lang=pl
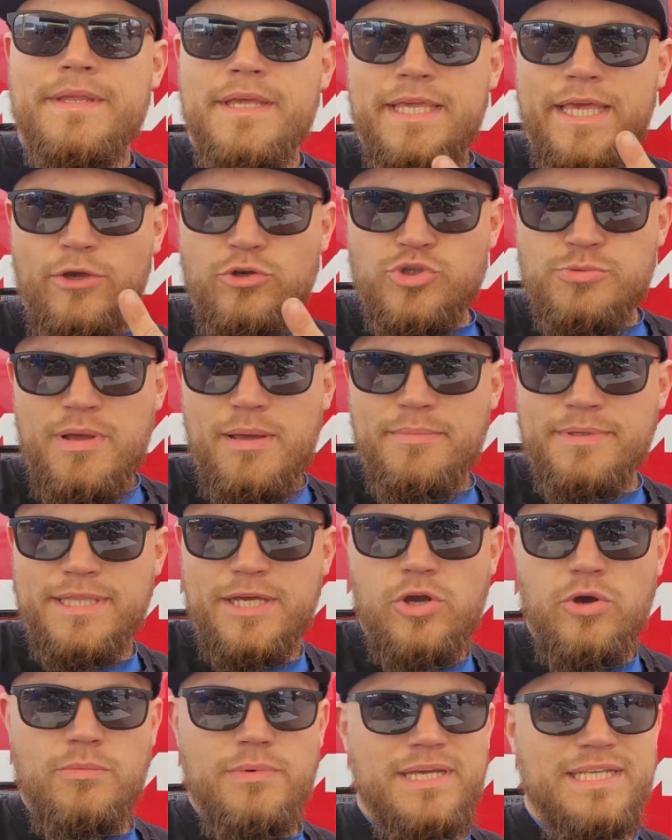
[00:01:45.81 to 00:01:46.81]
Jak już mamy
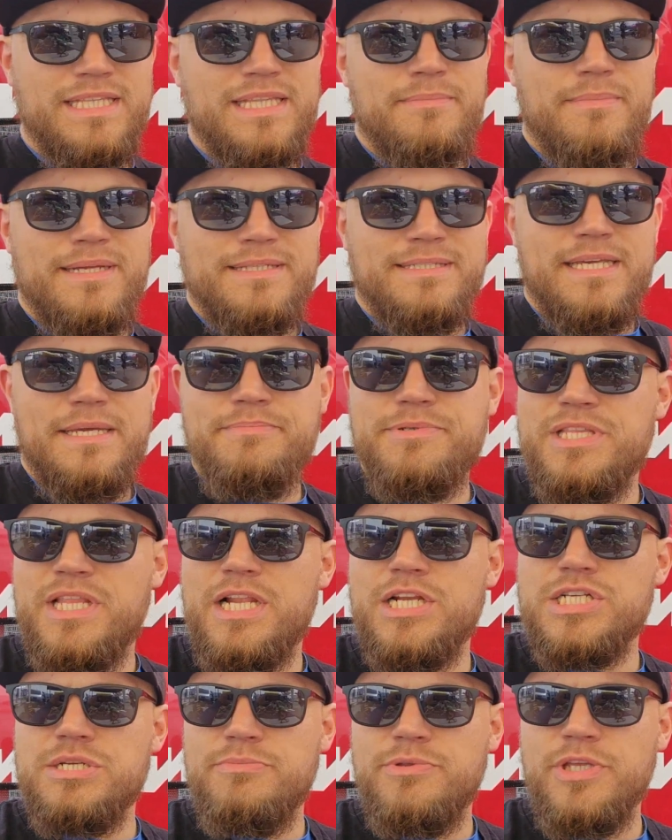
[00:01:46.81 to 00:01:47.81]
taką legitymację i
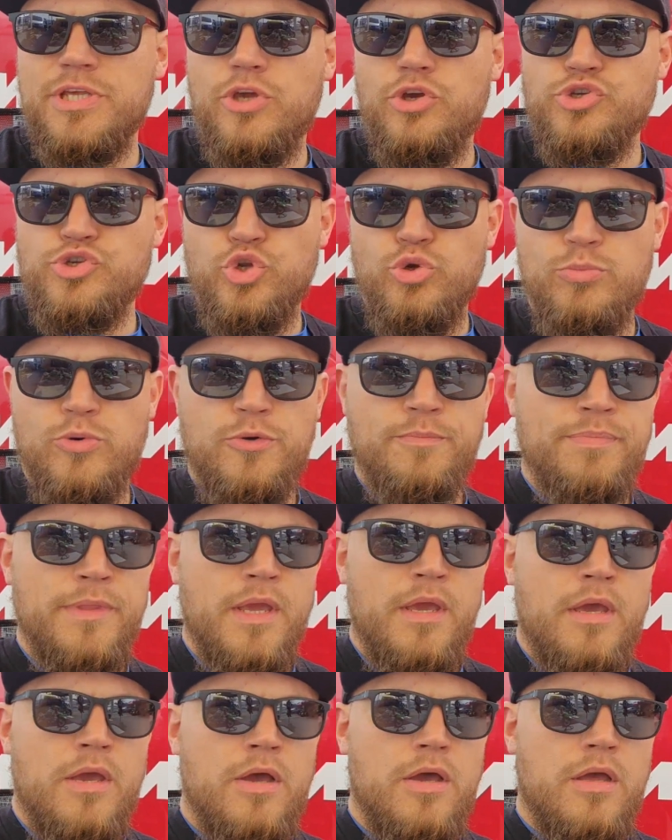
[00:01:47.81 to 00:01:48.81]
przynależymy do jakiegoś klubu,
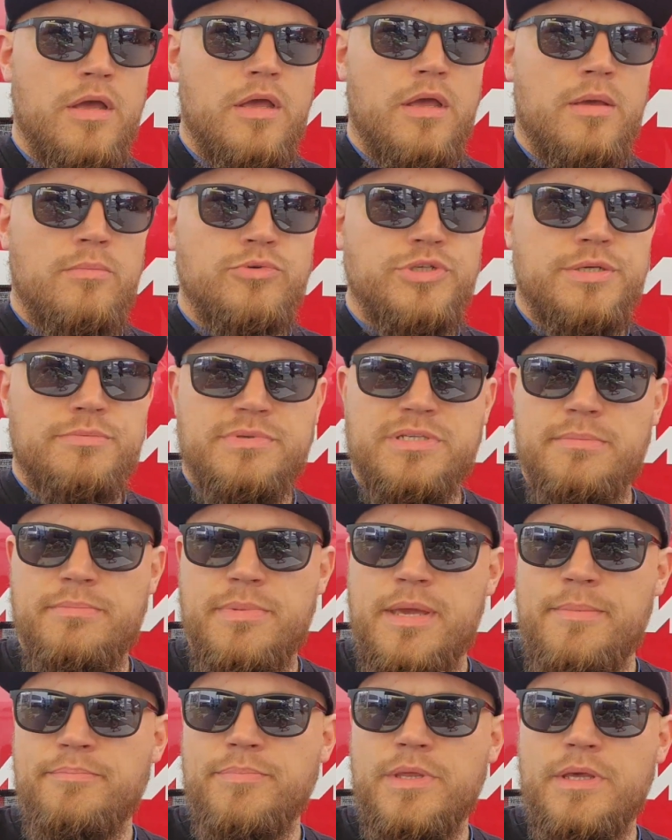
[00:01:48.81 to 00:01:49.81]
e, musimy
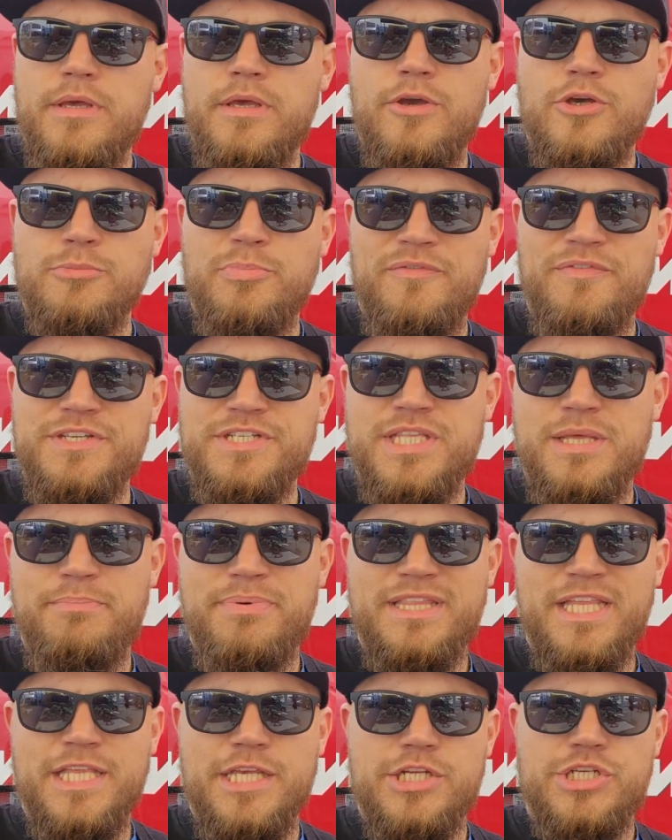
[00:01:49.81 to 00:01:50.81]
sobie e, odpowiedzieć na
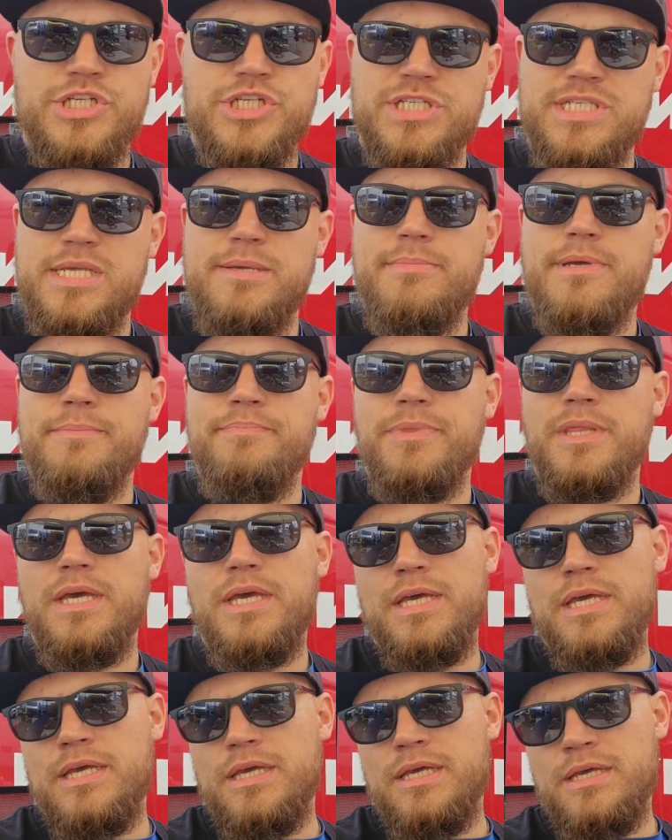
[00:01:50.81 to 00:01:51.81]
pytanie, czy chcemy
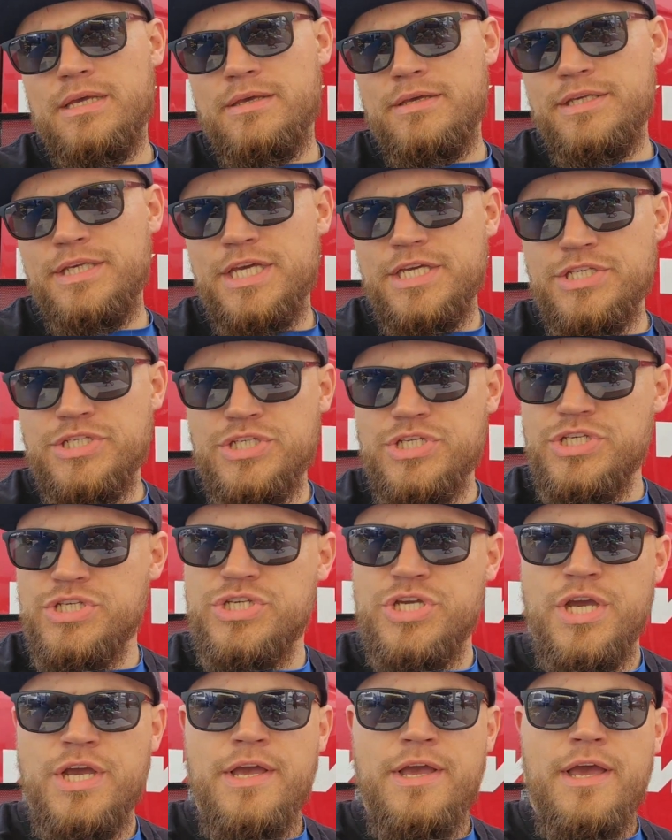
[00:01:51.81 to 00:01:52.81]

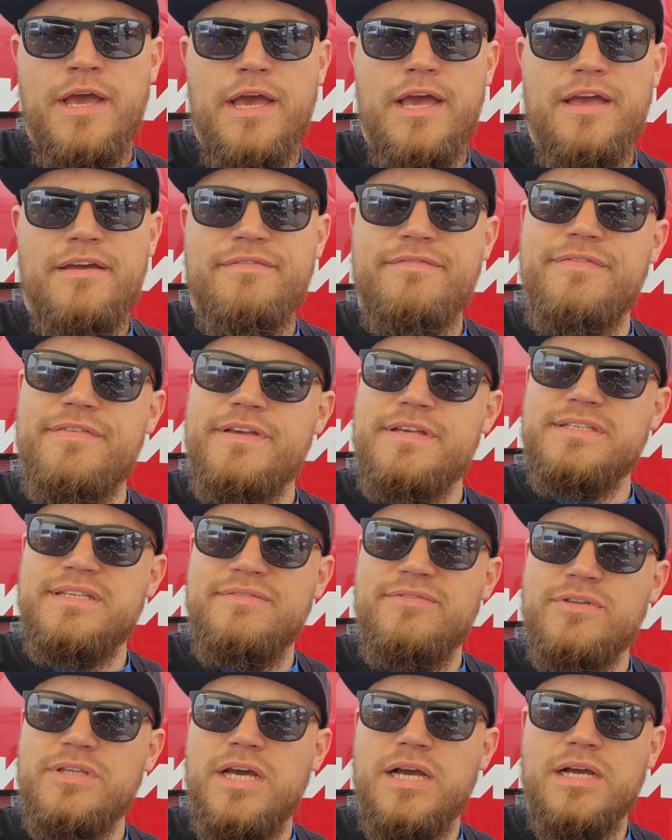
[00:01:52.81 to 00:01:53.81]
jeździć w
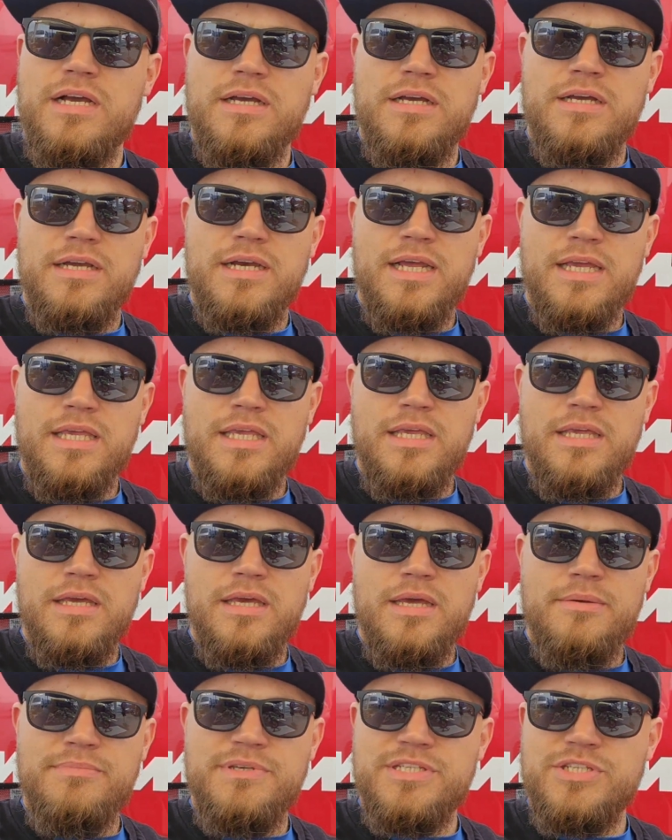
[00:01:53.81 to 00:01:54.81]
zawodach rangi
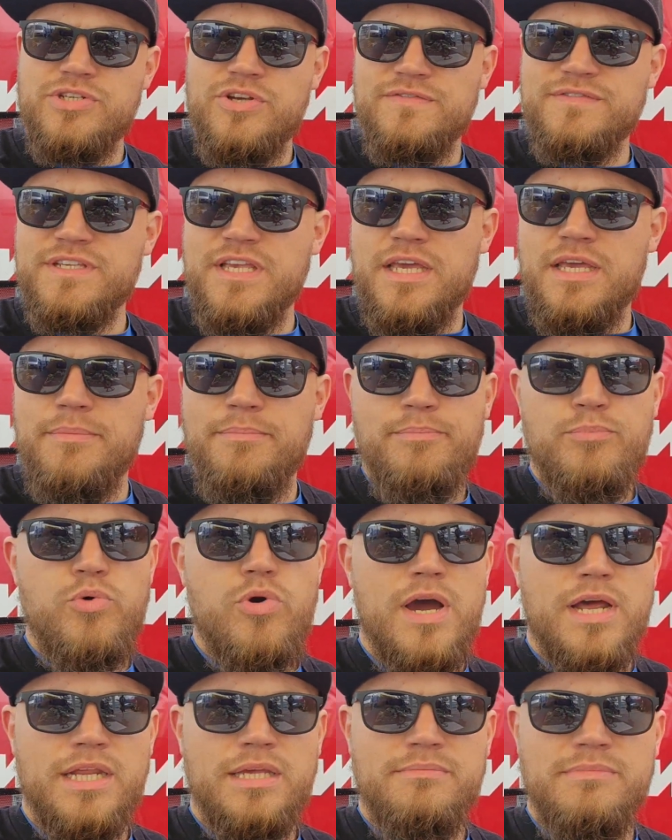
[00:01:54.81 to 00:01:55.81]
mistrzowskiej,
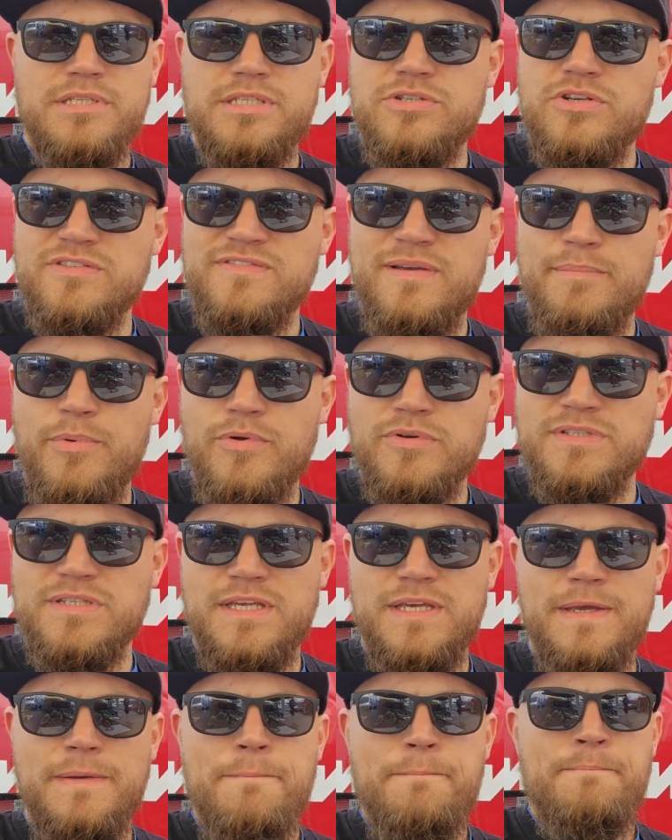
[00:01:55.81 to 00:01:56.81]
Puchar i Mistrzostwa Polski